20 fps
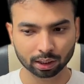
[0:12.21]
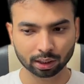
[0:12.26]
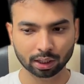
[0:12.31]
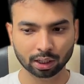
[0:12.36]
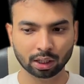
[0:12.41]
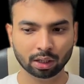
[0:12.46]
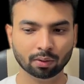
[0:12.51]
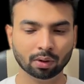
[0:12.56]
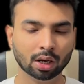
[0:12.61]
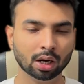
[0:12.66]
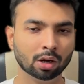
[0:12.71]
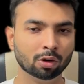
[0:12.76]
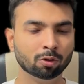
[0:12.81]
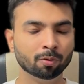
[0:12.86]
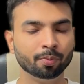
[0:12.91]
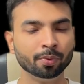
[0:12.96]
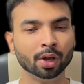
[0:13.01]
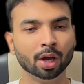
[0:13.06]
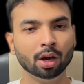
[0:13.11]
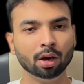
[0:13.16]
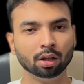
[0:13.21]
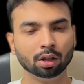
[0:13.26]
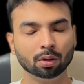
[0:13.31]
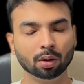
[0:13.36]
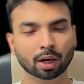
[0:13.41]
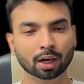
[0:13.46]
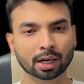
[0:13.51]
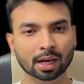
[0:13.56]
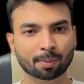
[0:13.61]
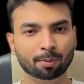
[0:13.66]
देने वाला हूँ
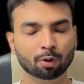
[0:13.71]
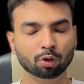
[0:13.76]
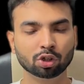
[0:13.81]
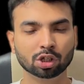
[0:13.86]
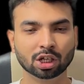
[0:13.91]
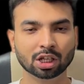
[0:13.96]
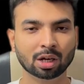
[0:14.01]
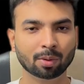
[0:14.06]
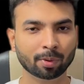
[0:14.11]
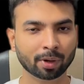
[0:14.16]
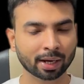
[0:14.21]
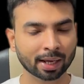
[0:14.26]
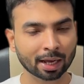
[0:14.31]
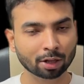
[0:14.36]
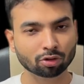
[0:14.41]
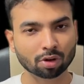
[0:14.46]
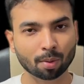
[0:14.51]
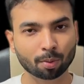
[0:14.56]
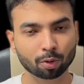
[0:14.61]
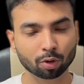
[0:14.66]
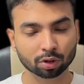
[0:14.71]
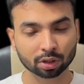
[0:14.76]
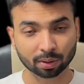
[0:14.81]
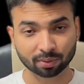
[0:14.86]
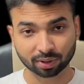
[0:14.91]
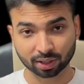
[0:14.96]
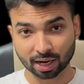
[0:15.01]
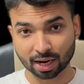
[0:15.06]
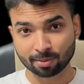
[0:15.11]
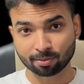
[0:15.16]
तो अगर आप लोग चैनल पर नए हैं तो आप लोग
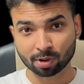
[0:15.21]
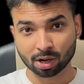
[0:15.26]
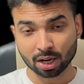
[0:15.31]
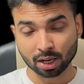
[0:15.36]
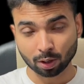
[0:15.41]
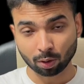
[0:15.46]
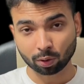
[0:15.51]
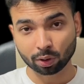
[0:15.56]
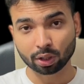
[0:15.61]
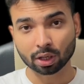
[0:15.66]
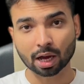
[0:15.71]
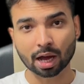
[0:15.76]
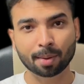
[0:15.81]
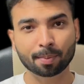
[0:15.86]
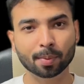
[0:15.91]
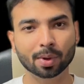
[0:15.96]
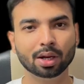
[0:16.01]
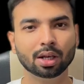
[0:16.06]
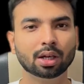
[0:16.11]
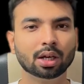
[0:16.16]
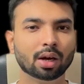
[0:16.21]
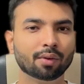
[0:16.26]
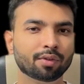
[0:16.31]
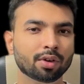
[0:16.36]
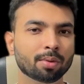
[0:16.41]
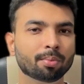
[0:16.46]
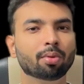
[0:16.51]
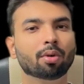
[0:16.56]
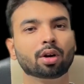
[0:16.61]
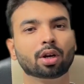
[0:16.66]
सब्सक्राइब कर लें क्योंकि आपके लिए
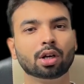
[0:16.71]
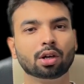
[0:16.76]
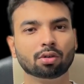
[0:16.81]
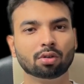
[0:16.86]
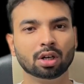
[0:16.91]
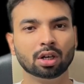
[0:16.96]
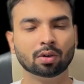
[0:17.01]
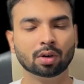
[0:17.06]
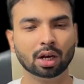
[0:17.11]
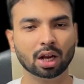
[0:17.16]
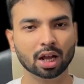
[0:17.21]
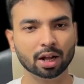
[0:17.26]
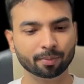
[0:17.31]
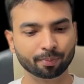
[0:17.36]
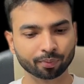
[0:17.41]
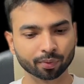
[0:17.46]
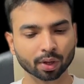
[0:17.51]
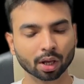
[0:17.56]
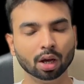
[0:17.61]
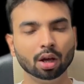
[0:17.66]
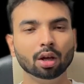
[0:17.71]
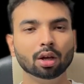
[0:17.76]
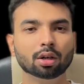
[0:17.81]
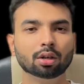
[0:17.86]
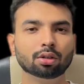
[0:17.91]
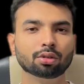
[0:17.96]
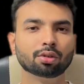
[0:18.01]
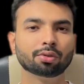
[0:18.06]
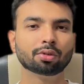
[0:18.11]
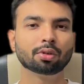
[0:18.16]
काफ़ी इंपॉर्टेंट होने वाला है
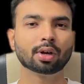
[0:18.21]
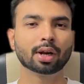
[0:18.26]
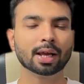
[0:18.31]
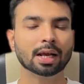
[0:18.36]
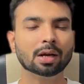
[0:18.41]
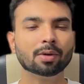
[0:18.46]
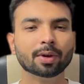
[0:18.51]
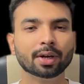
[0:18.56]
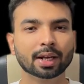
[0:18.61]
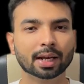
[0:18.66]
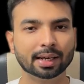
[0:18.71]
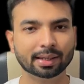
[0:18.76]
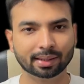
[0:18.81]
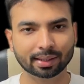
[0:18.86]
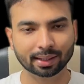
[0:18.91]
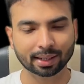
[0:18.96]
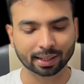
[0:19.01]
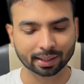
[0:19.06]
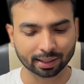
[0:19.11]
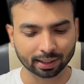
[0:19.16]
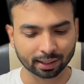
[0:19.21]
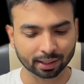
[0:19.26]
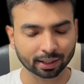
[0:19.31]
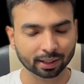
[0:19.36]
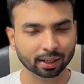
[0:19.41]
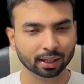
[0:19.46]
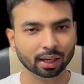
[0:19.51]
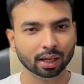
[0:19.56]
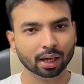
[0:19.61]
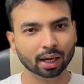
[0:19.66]
दोस्तों रैंक वन कैसे आती है